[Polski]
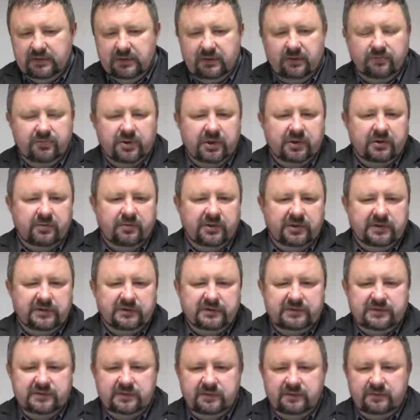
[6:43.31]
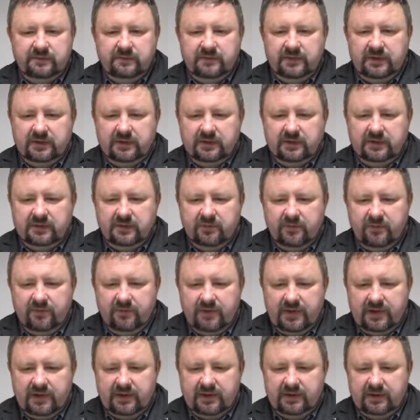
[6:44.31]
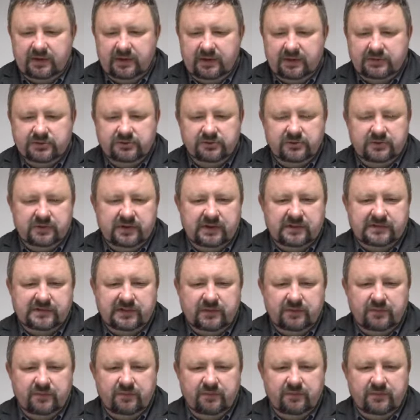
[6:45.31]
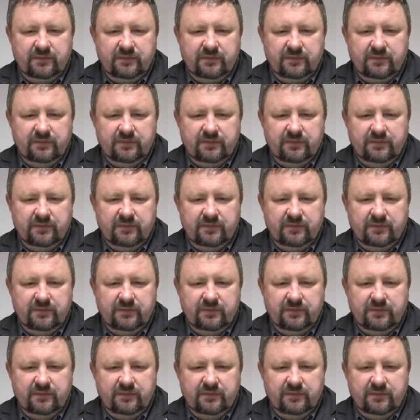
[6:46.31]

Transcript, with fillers: Obie kobiety zostały wylegitymowane, jak się okazało,